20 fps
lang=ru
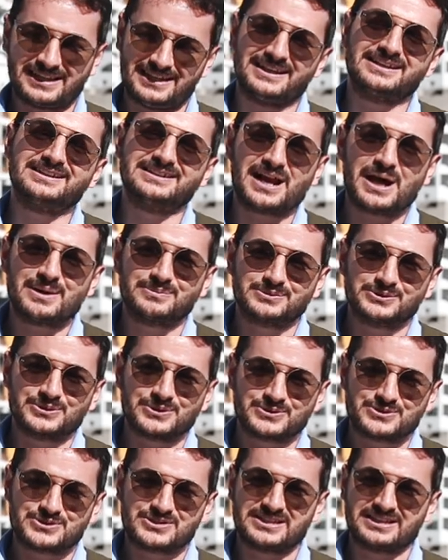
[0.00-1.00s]
Телеграм,
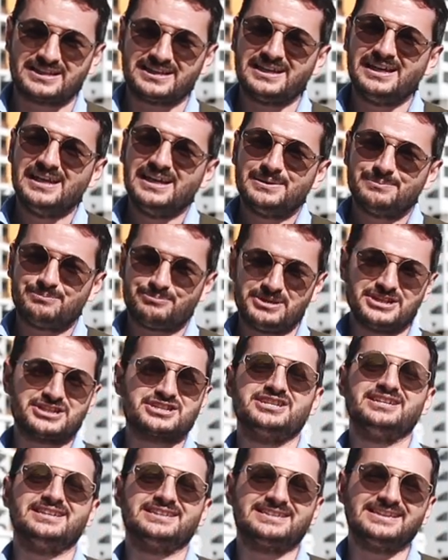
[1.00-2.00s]
друзья.
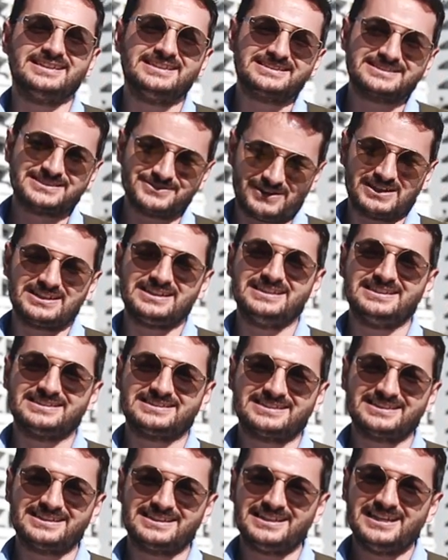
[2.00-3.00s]
Пишите,
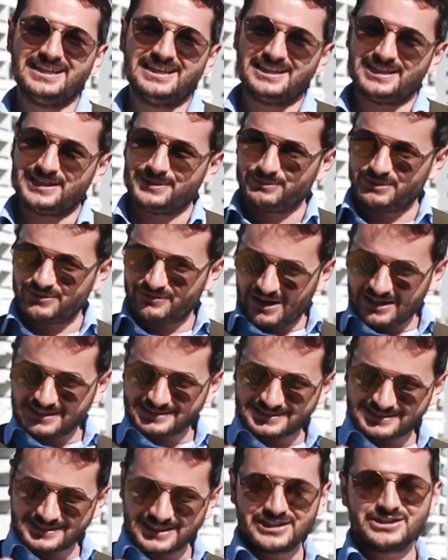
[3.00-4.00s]
звоните, и мы
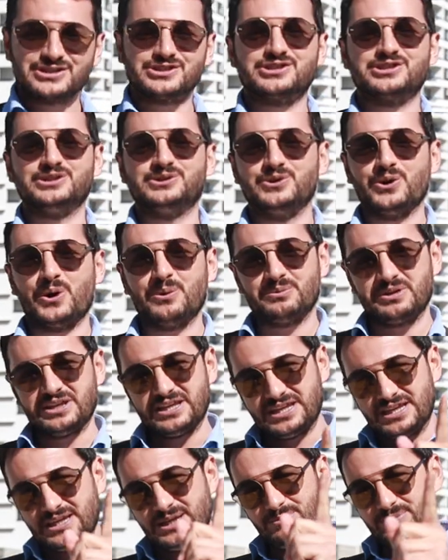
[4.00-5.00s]
вас ждем
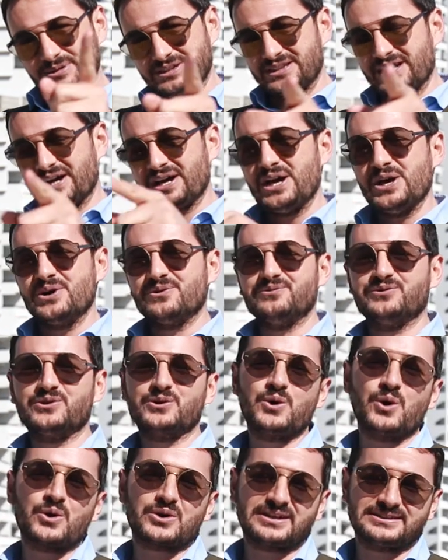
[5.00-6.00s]
именно в
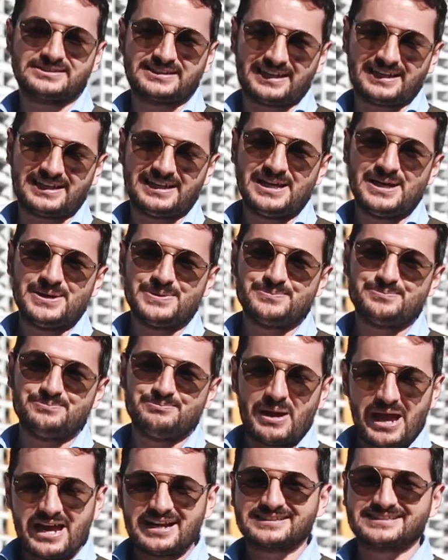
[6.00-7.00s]
городе
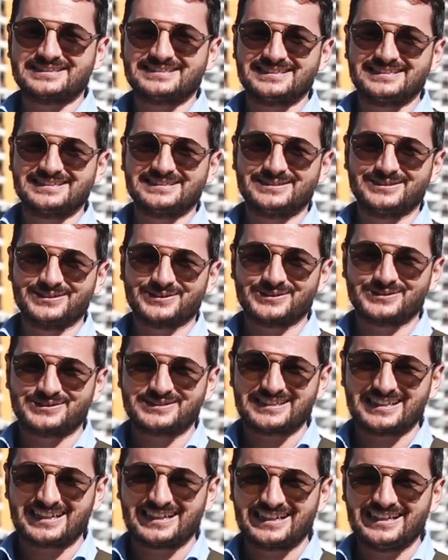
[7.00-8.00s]
Мерсин,
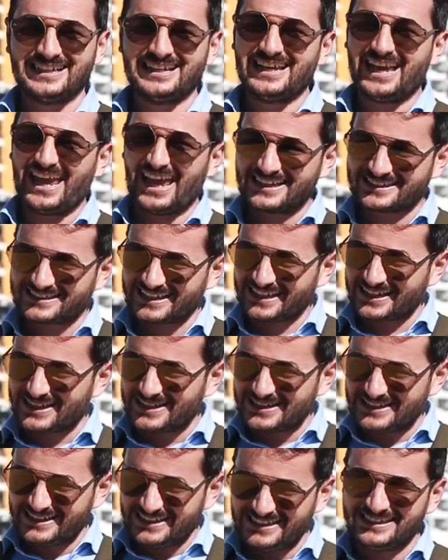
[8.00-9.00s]
друзья. Это
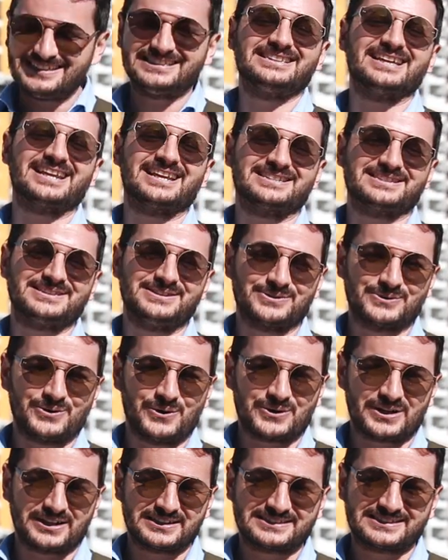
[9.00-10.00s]
интересный
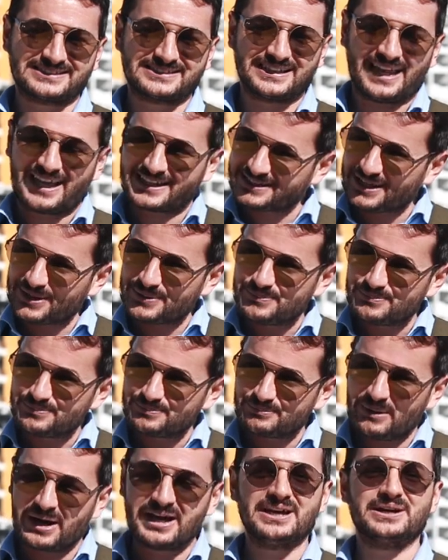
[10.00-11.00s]
город, это
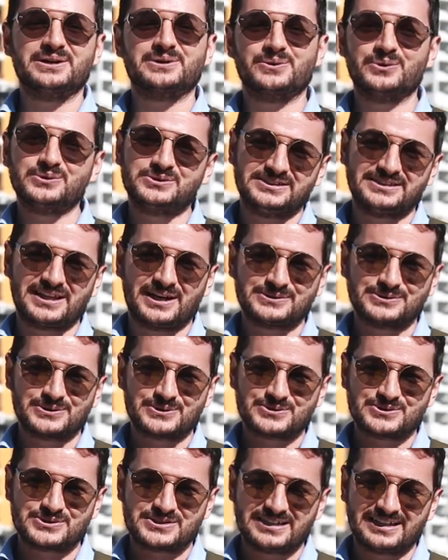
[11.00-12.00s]
моя родина,
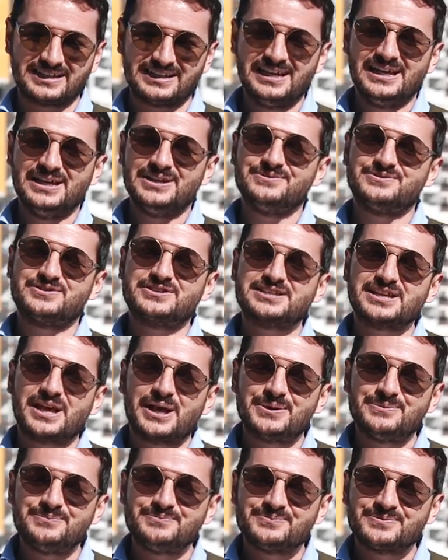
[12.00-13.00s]
друзья.
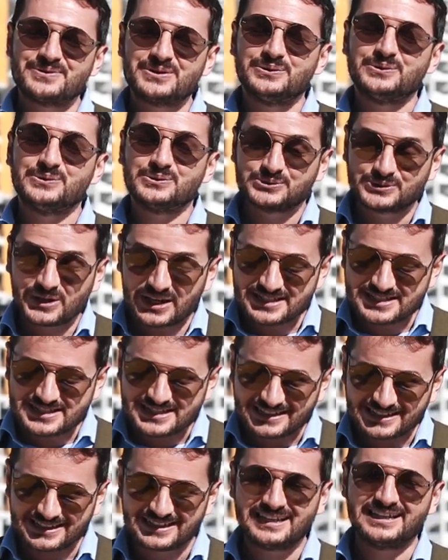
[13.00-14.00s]
Всем
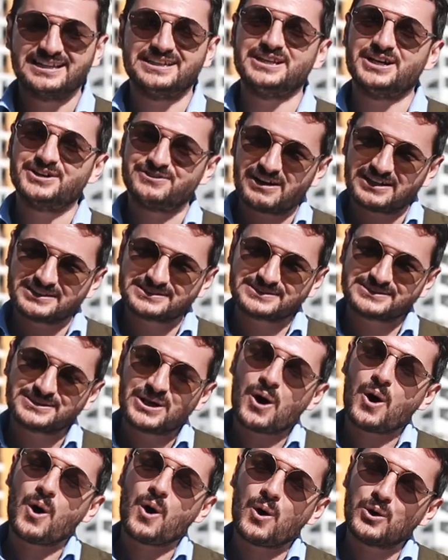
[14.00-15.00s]
удачи, я вас
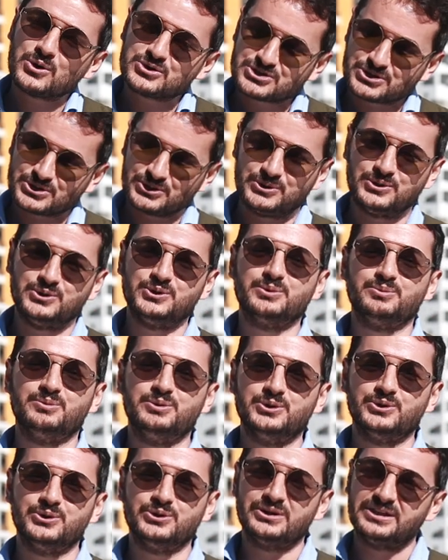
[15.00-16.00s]
очень
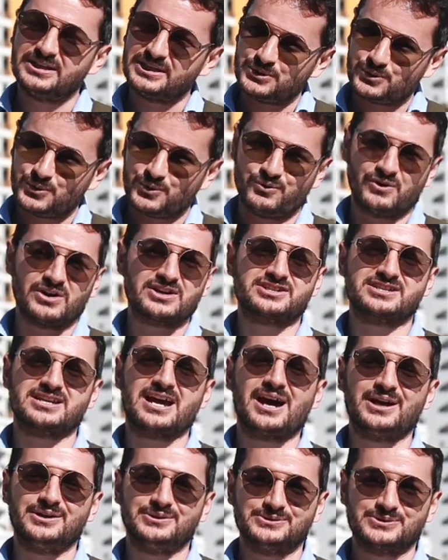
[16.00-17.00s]
люблю и
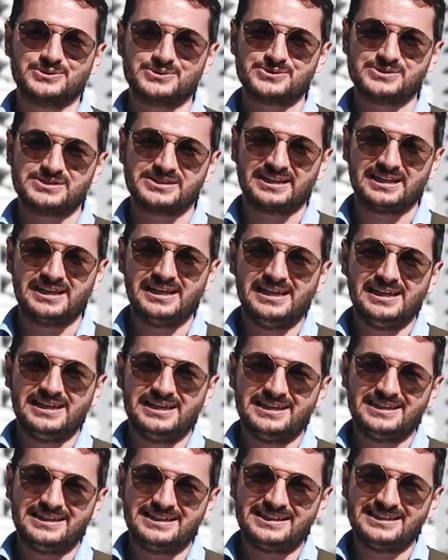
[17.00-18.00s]
уважаю, друзья.
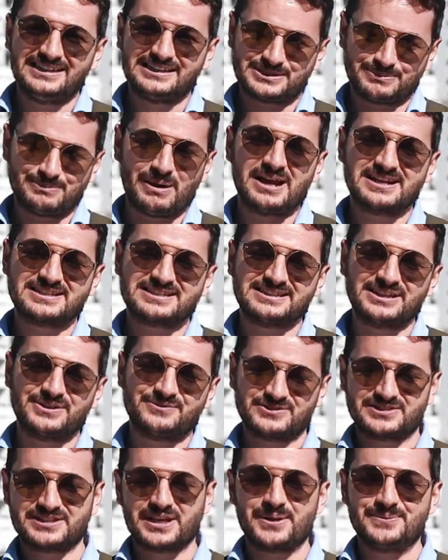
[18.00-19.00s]
Из Мерсина
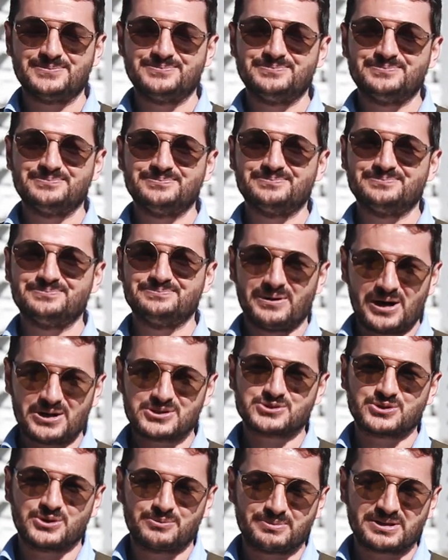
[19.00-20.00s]
всем
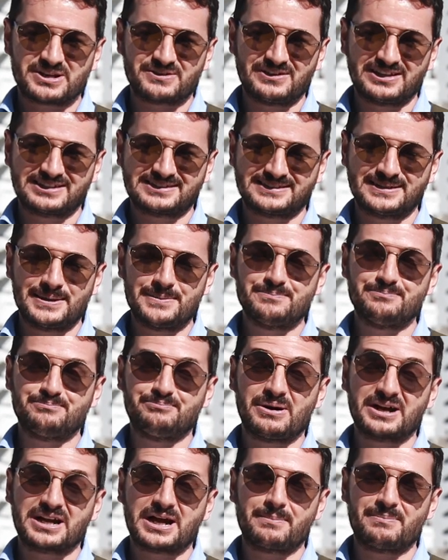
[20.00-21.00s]
большой привет.
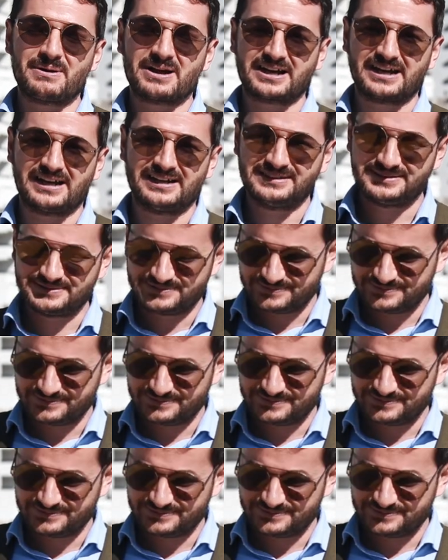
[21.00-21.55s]
Пока-пока.